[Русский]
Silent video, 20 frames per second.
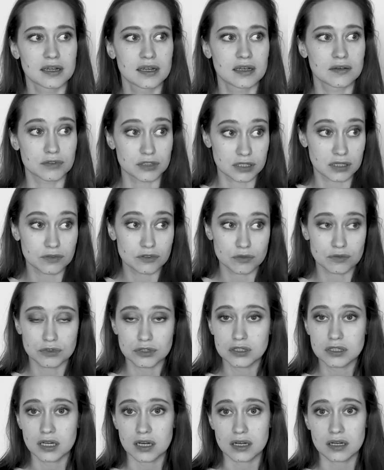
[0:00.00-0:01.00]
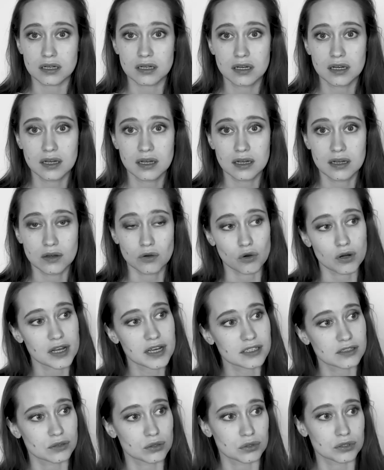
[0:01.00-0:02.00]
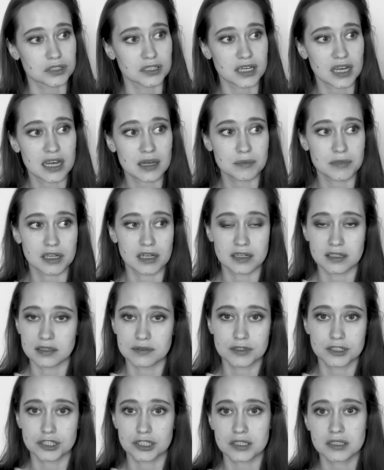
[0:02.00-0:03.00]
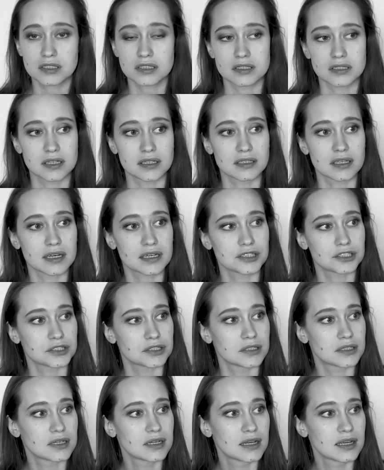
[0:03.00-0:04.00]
В основном вот так, гуляя с друзьями или на вечеринке на даче.